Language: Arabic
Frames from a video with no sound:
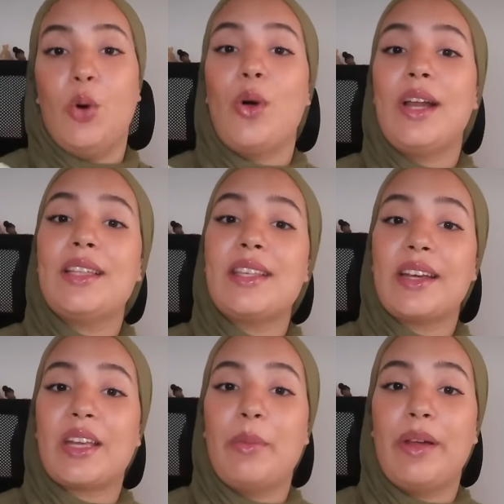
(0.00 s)
وانا
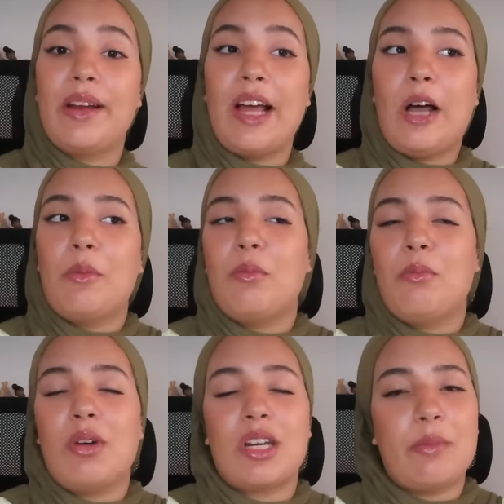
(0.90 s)
تنكبر
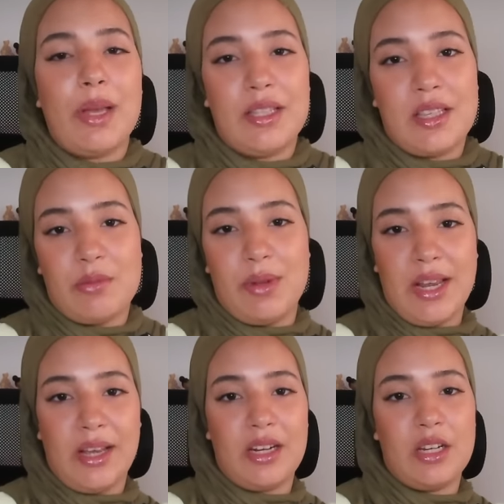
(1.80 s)
عمرني ما حسيت
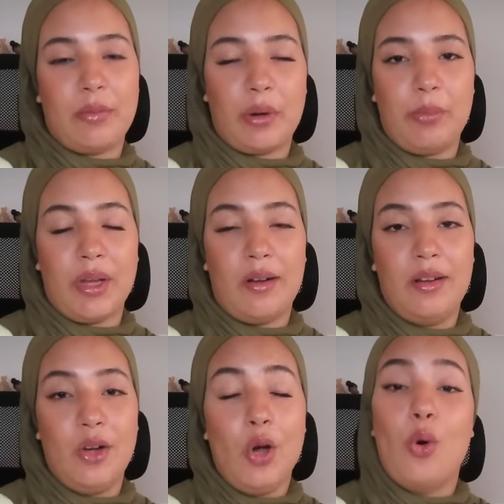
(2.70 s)
بلي انني مربيه
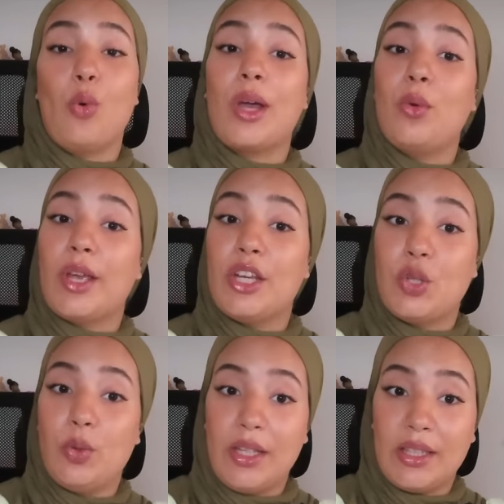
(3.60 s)
وكانوا
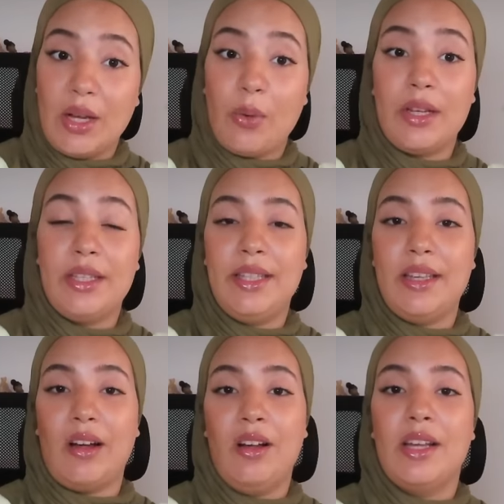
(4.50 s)
كيجيو لعندنا
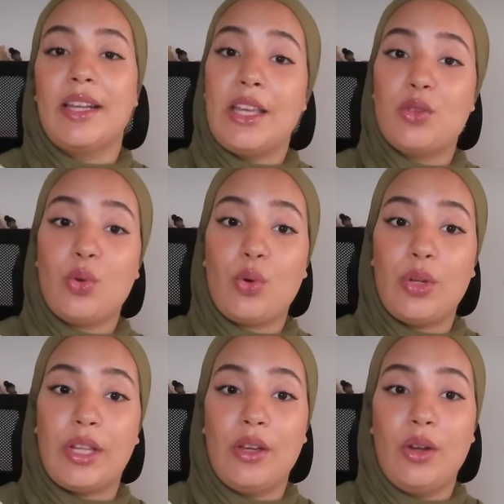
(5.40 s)
والديا
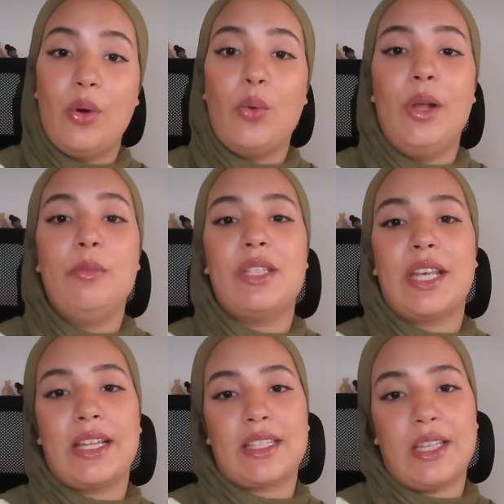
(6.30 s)
كيزوروني
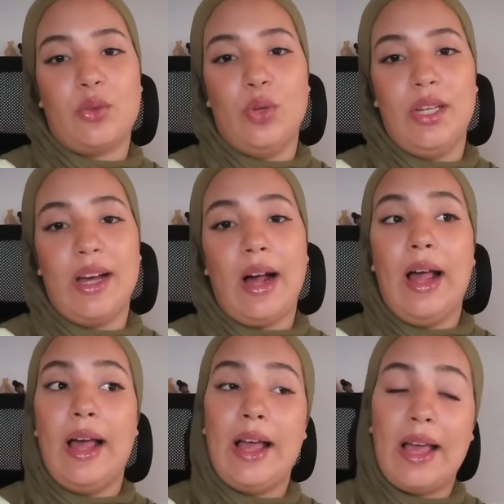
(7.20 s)
وعمتي كانت كتقول لي
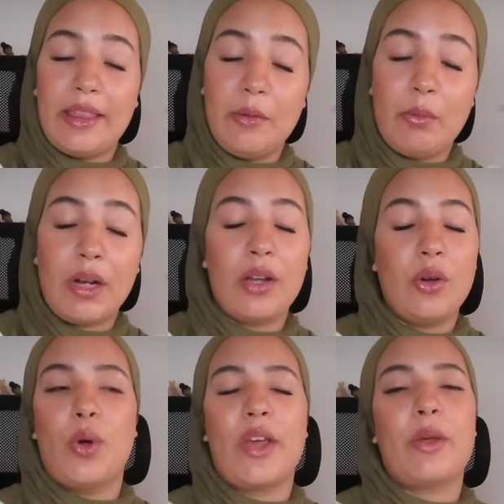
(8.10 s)
هذه امك
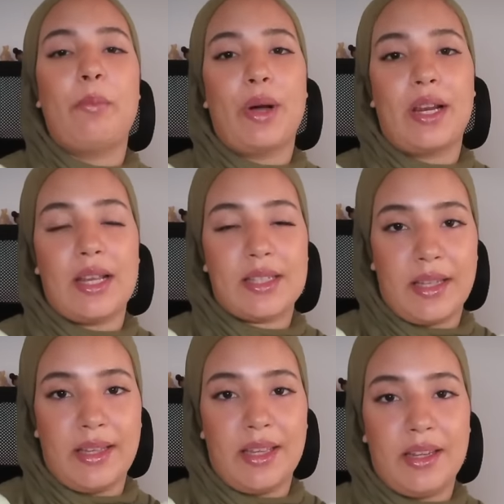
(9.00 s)
وهذا باك
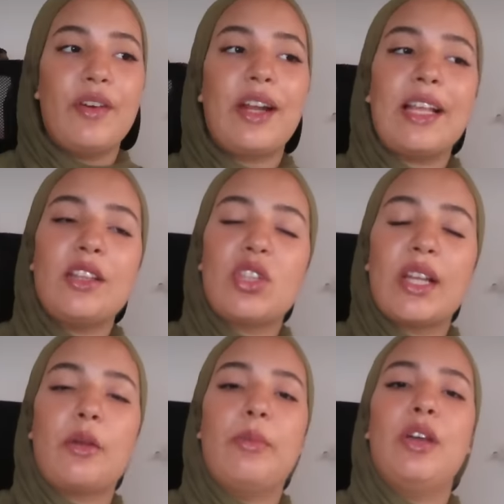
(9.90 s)
الاصليين فانا غدا
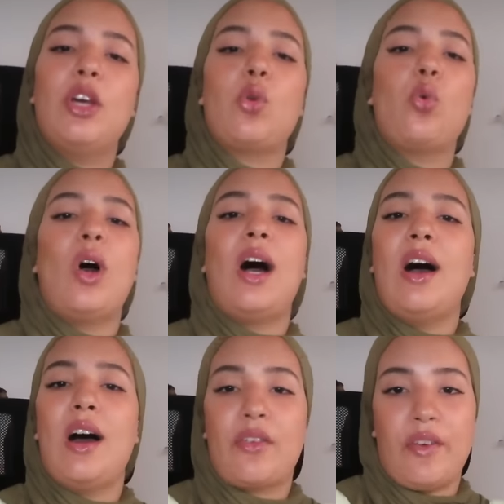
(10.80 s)
تنكبر
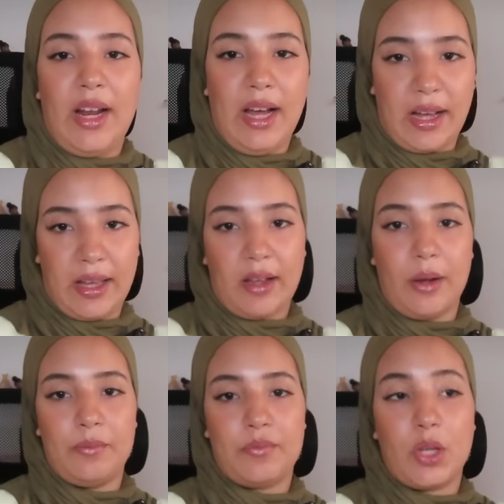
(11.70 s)
وعارفه
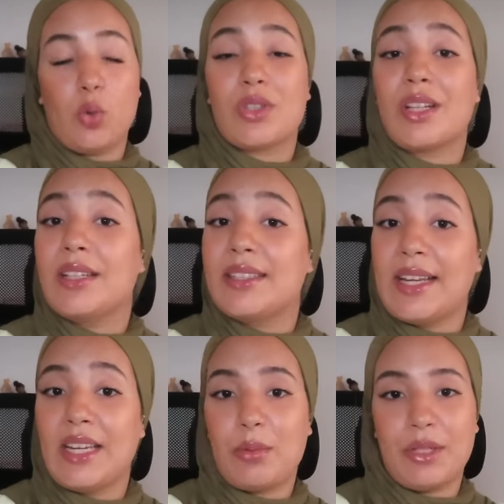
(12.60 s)
الحقيقه وصلت
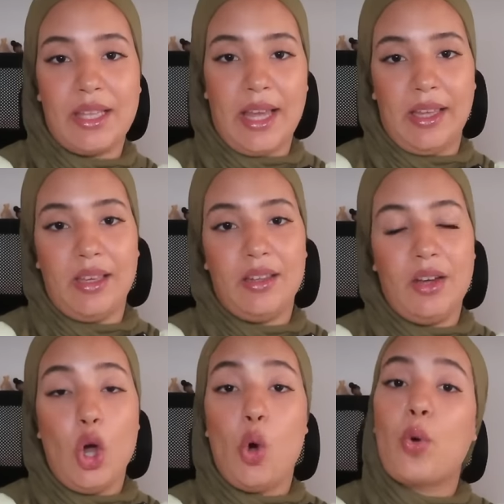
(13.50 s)
للثانيه ابتدائي
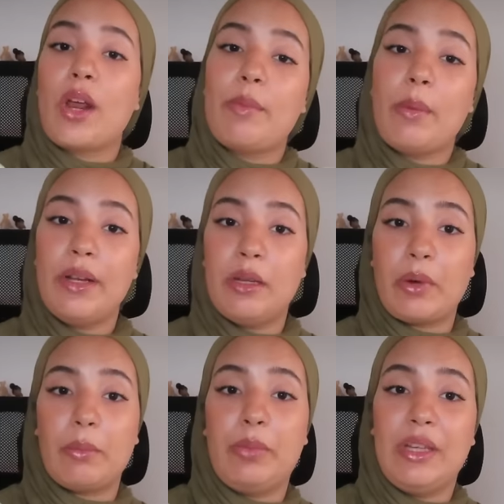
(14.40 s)
وكان بابا اللي
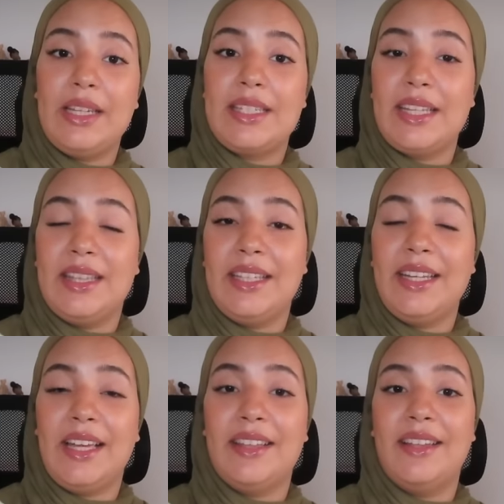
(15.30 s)
مربيني
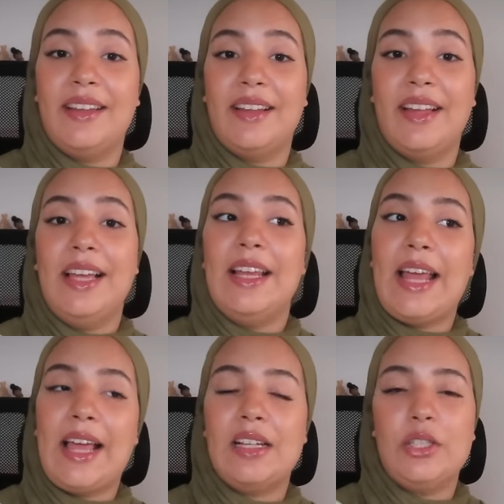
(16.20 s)
تيديني عند
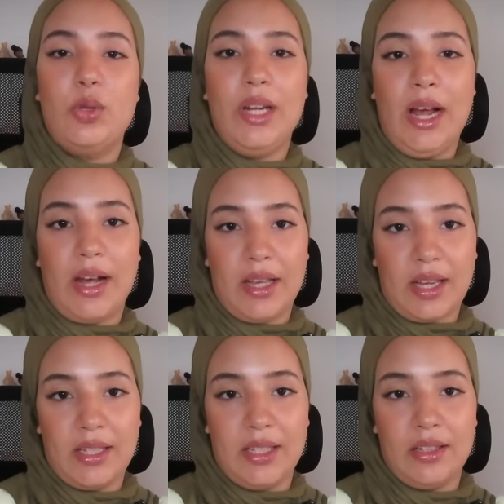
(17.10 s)
الاهل ديالي
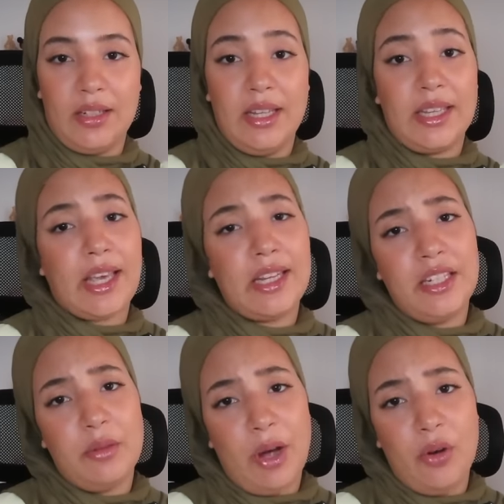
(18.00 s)
الحقيقيين
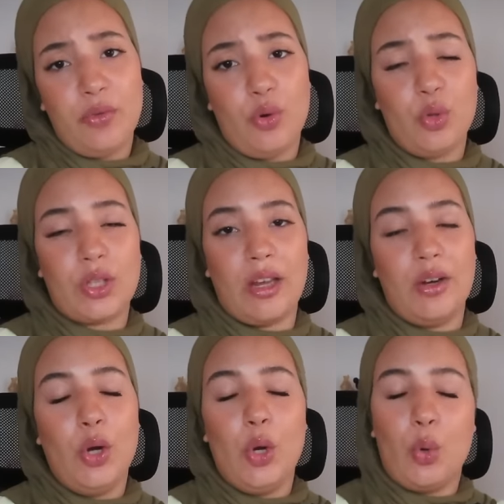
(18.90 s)
كيخليني معاهم في العطل
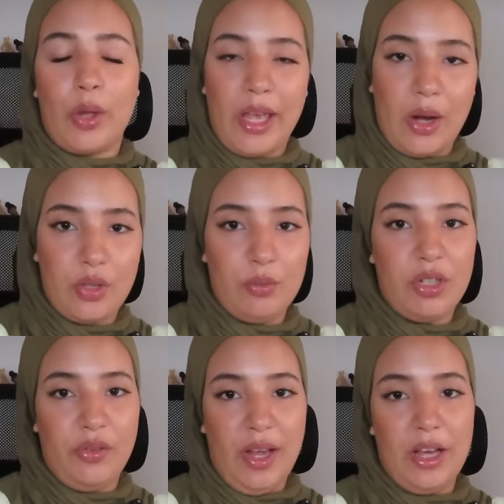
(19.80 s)
وكيعاود
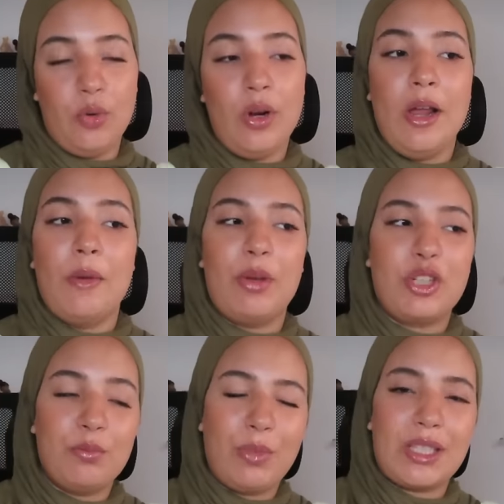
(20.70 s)
يمشي في حاله
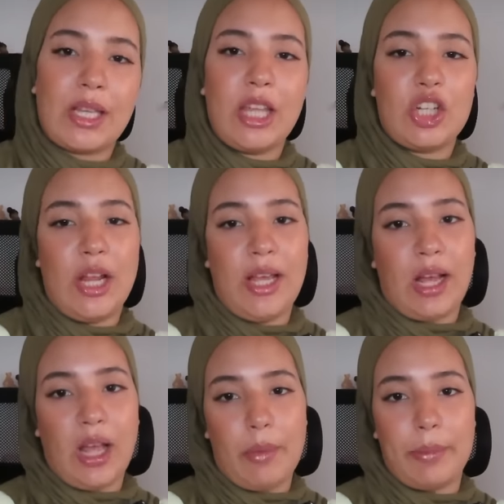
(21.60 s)
باش ما تقطعش
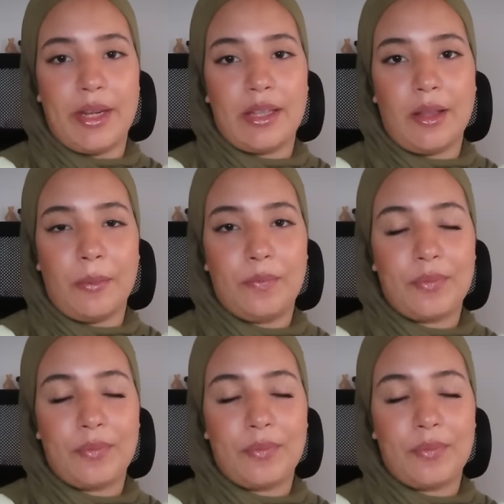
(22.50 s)
العلاقه ما بيناتنا